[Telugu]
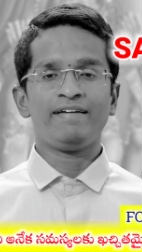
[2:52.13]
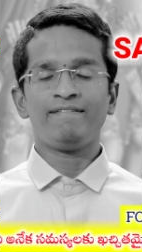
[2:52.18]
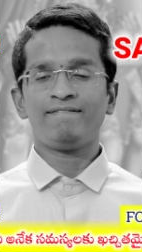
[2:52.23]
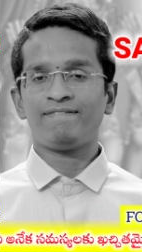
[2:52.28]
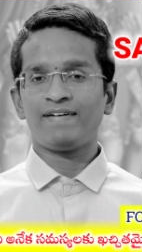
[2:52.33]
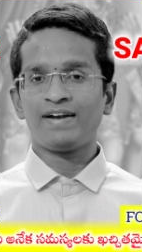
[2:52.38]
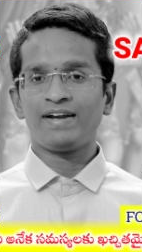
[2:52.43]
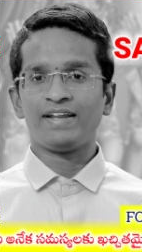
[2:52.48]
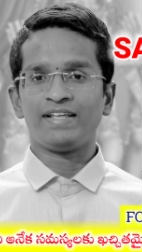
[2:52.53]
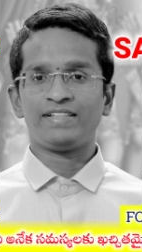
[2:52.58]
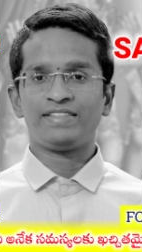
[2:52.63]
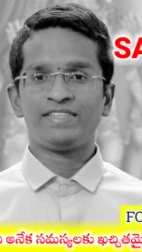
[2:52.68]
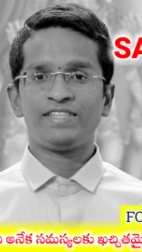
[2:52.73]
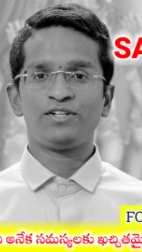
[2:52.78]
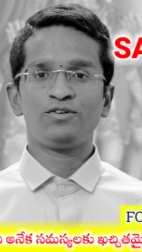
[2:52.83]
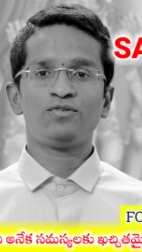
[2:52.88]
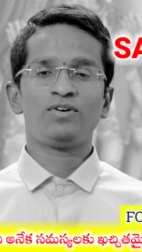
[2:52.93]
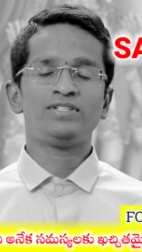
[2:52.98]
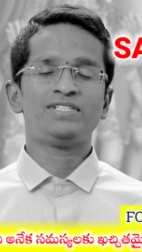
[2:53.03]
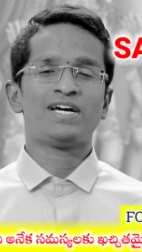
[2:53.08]
ఇవ్వండి
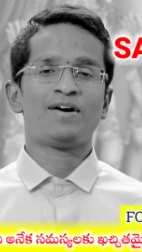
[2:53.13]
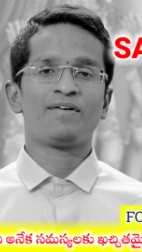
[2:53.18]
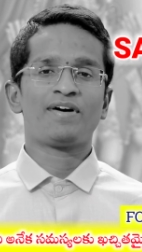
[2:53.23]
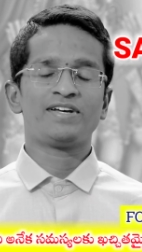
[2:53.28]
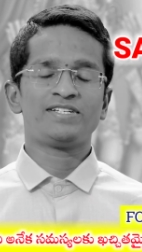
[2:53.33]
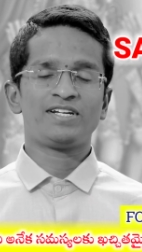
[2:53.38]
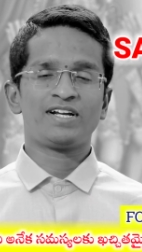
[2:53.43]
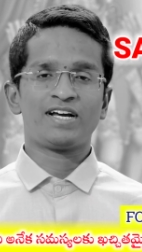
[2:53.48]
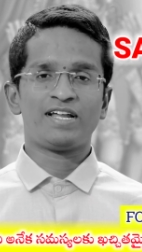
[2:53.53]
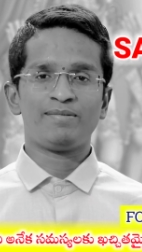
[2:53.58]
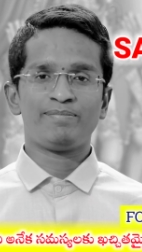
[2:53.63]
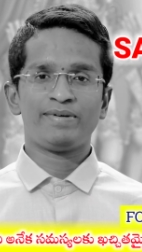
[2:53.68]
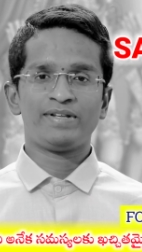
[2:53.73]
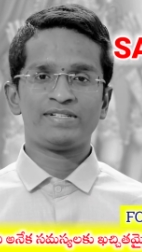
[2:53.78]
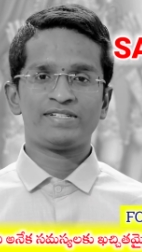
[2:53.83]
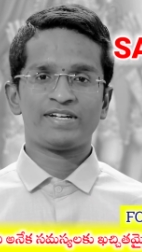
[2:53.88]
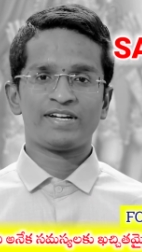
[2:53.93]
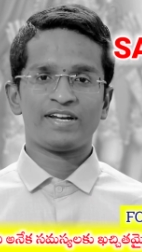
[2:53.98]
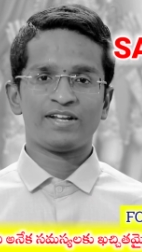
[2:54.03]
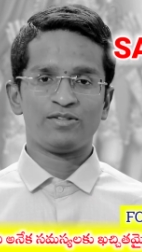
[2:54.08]
తిరిగి వచ్చే అవకాశాలు
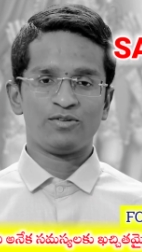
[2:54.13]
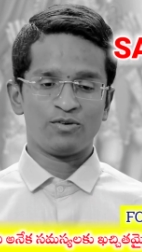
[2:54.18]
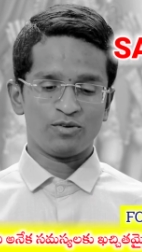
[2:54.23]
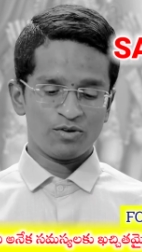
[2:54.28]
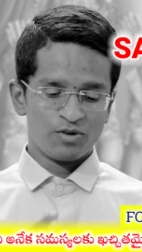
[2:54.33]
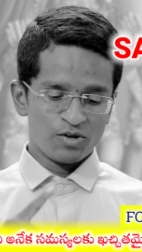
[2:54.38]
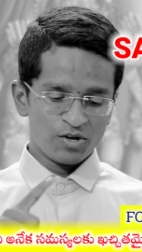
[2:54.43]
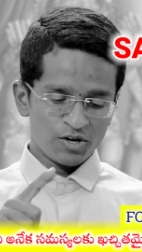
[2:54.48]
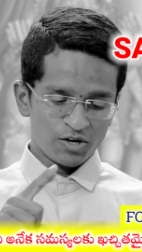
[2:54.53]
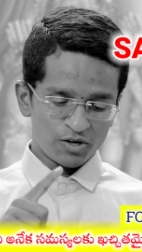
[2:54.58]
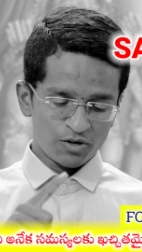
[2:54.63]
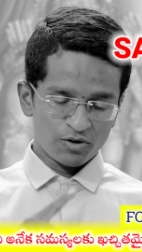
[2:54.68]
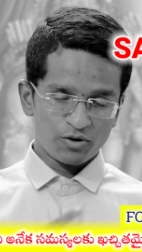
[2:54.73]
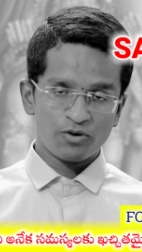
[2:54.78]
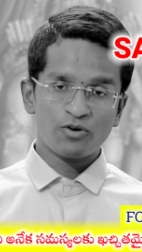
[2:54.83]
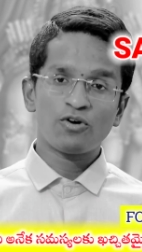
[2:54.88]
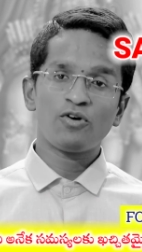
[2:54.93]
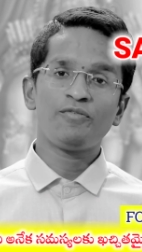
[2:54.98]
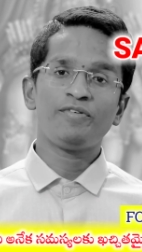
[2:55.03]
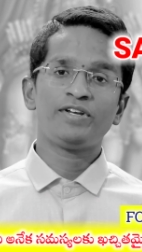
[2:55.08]
కనిపించట్లేదు
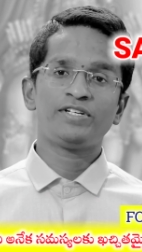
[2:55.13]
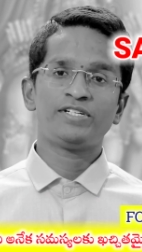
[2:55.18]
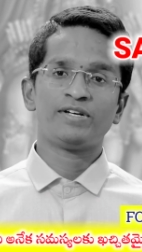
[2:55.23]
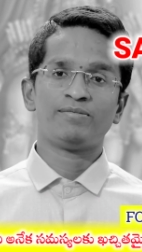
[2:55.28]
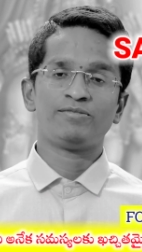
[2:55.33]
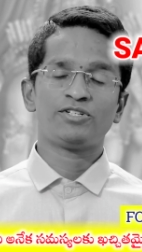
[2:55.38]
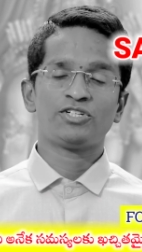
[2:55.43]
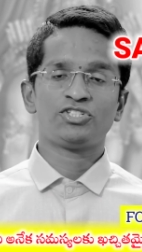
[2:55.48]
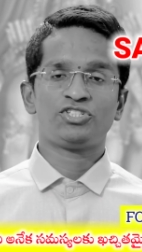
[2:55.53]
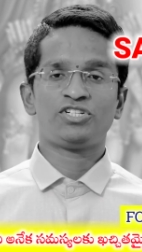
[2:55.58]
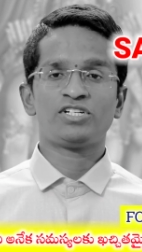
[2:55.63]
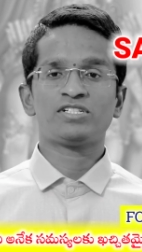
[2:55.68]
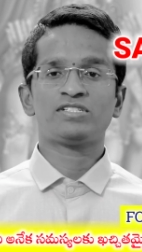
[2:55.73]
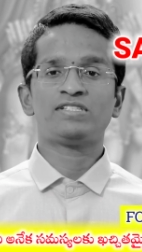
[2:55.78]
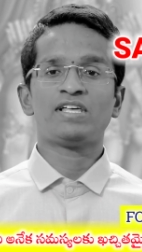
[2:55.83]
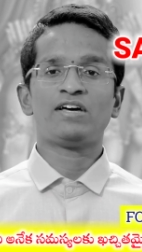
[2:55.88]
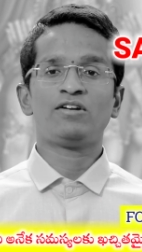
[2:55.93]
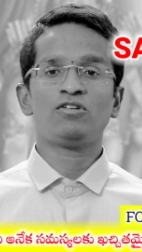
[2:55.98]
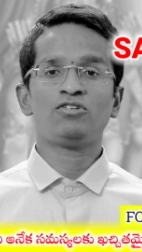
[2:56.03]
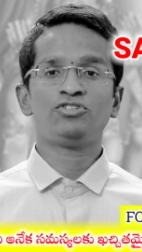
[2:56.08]
రెండో విషయం షష్ఠ
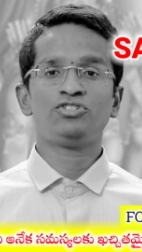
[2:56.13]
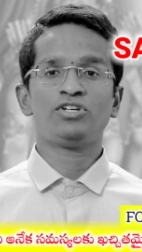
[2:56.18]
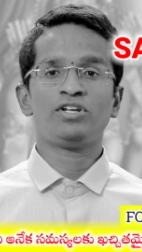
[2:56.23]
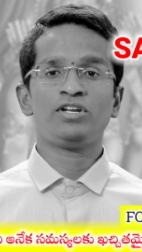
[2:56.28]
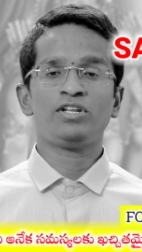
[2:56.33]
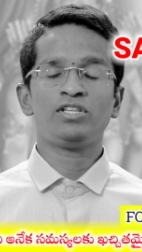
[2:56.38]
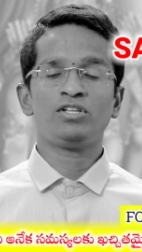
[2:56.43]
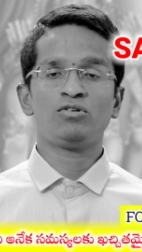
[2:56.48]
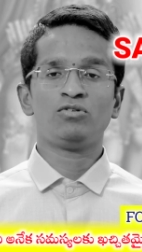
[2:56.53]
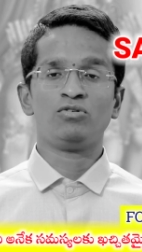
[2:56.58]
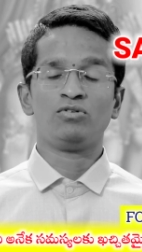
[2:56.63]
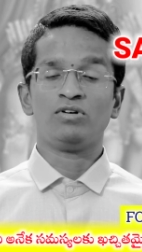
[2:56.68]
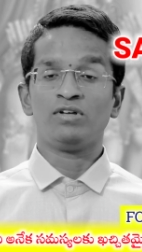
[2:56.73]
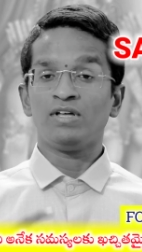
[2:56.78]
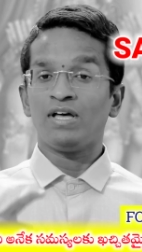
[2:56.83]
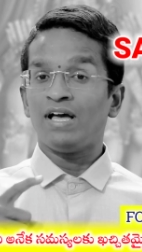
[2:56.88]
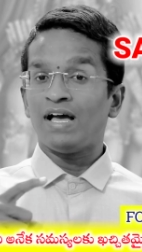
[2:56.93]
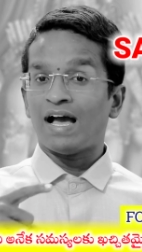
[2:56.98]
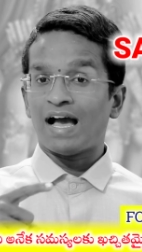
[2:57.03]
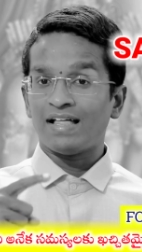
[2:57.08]
స్థానంలో శనిదేవుడు
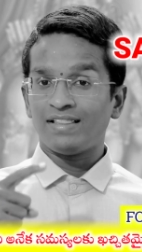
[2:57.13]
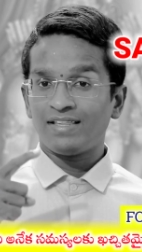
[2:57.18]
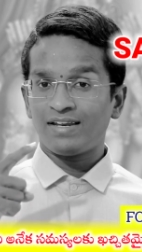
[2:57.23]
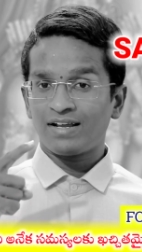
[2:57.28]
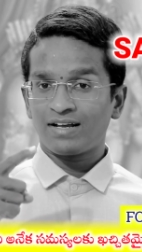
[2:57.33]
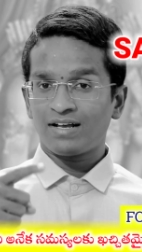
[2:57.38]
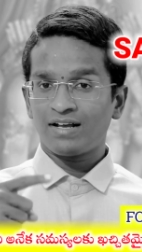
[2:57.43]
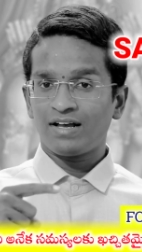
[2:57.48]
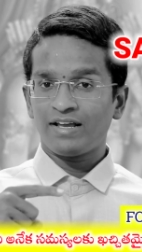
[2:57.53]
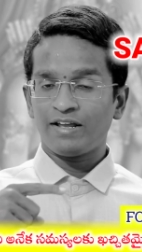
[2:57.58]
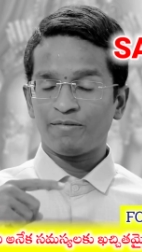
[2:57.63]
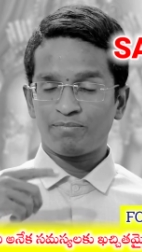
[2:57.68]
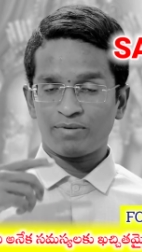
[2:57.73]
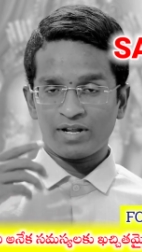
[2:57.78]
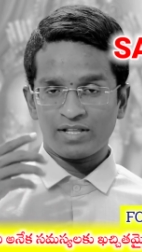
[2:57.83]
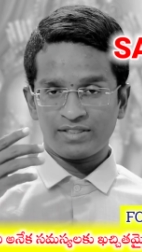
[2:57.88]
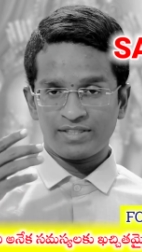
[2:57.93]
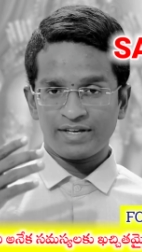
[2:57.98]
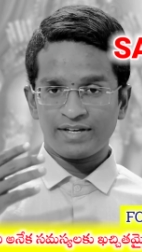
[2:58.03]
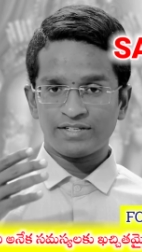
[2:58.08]
అదే రకంగా
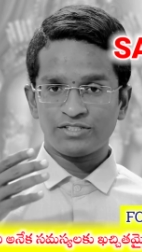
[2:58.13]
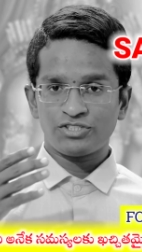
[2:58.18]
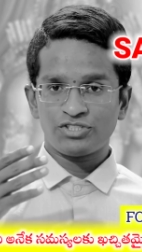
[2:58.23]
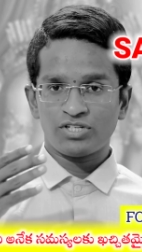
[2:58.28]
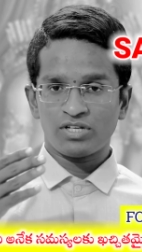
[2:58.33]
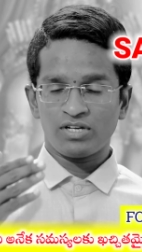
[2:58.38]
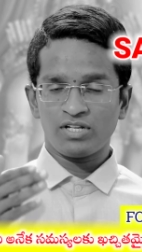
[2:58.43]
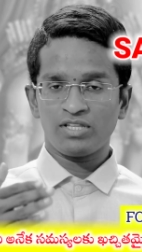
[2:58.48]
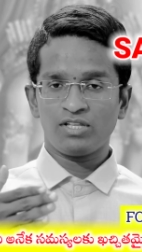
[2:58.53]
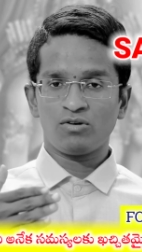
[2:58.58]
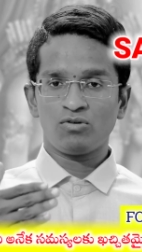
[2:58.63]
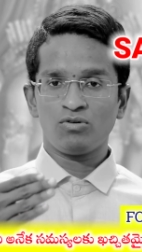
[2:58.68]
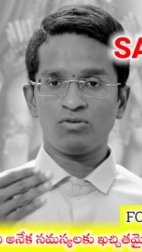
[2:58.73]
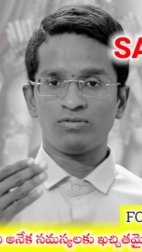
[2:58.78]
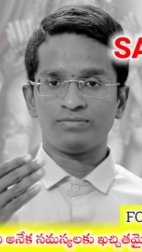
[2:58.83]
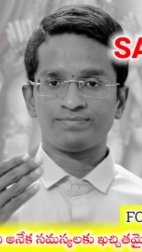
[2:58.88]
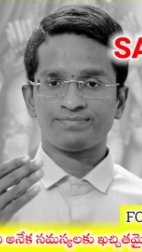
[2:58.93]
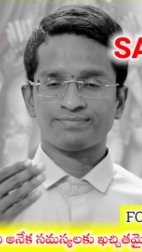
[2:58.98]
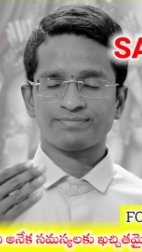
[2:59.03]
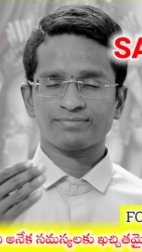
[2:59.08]
ఎప్పుడైతే
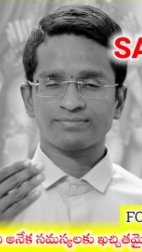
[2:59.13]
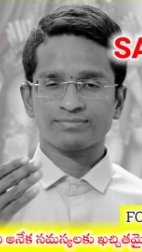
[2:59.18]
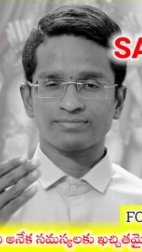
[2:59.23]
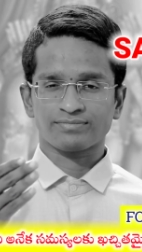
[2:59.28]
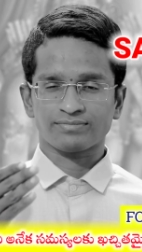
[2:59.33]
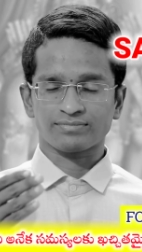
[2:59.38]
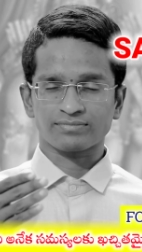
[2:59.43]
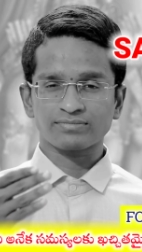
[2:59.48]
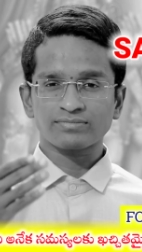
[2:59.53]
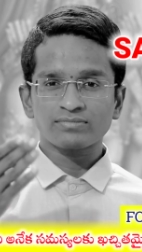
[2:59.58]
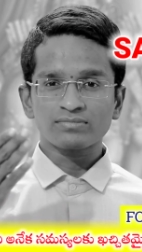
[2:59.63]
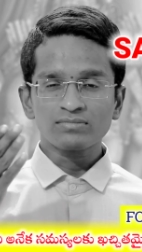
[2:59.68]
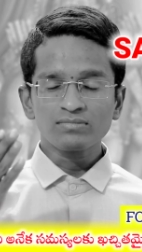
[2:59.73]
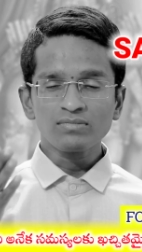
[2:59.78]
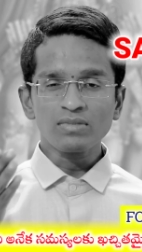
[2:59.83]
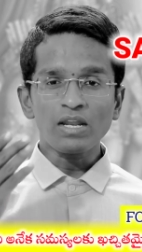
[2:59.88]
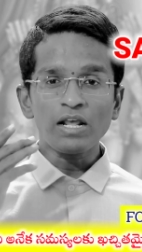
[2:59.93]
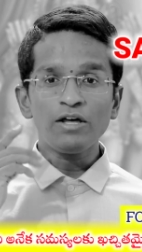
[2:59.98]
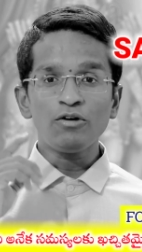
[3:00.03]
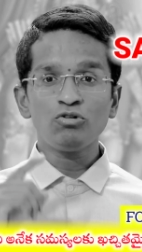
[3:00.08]
శనిదేవుడు
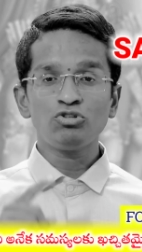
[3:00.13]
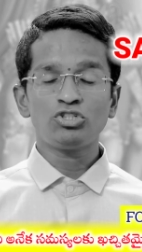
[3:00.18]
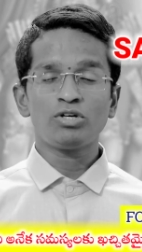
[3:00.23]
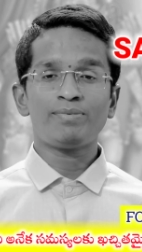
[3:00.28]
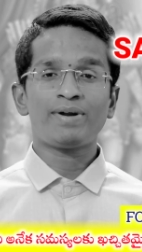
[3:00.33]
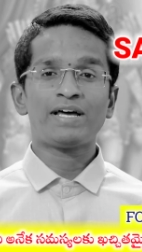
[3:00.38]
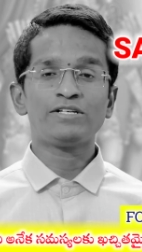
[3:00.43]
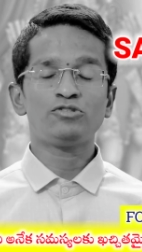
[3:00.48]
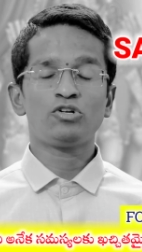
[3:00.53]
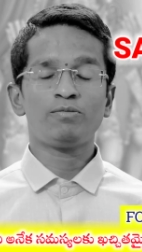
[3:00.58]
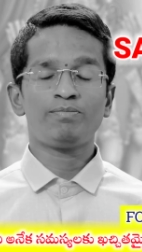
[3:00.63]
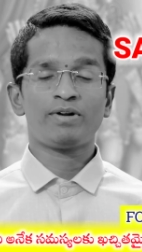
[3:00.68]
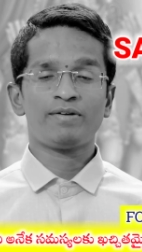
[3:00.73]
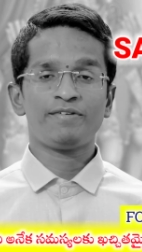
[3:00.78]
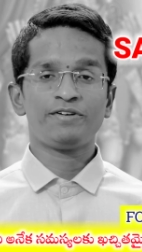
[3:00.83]
వృషభ రాశిలో